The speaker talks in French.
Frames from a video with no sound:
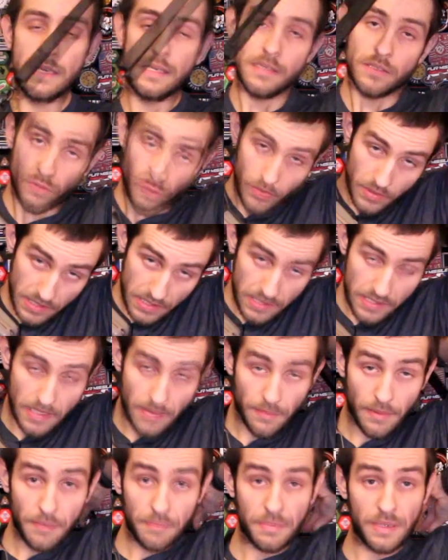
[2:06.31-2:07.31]
Qu'est-ce que
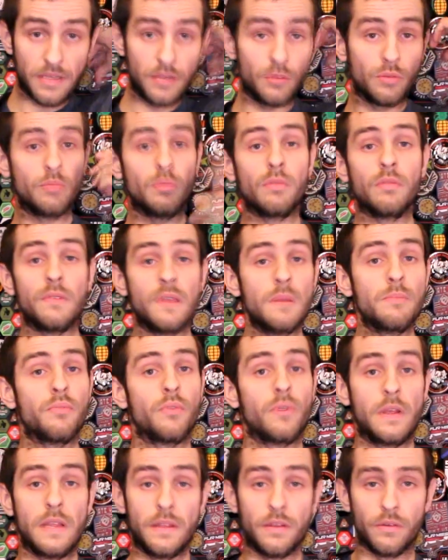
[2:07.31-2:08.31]
Systema PDW
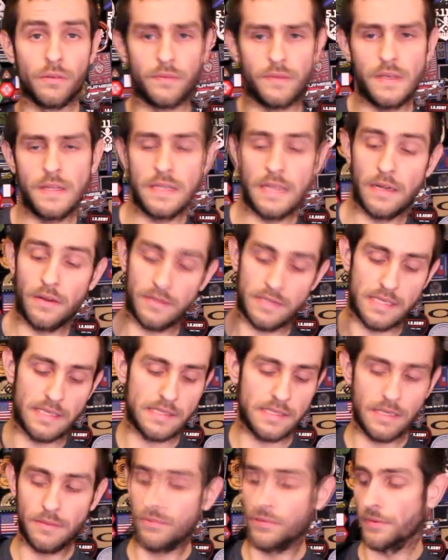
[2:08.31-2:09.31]
pour les néophytes Alors,
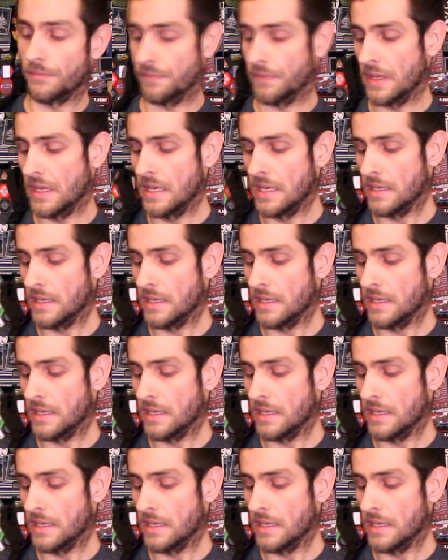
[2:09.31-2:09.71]
c'est simple.